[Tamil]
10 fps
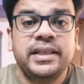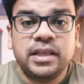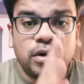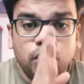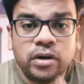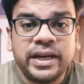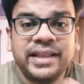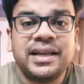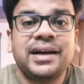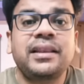இந்த கோட்டை
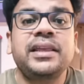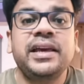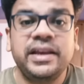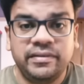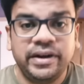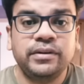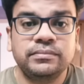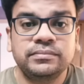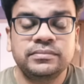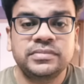தகர்த்து எரிய
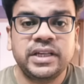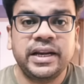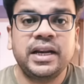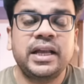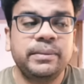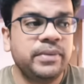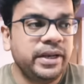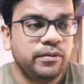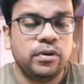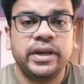வேண்டும் சரிங்களா அதே
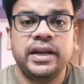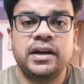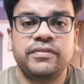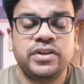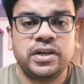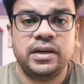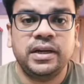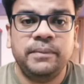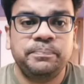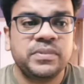மாதிரி ஓட்டிங்கில்
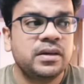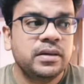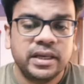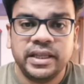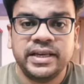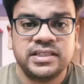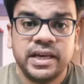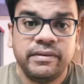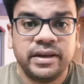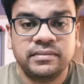அஃபீஷியலில் இன்றைக்கி
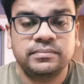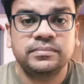சேவிங்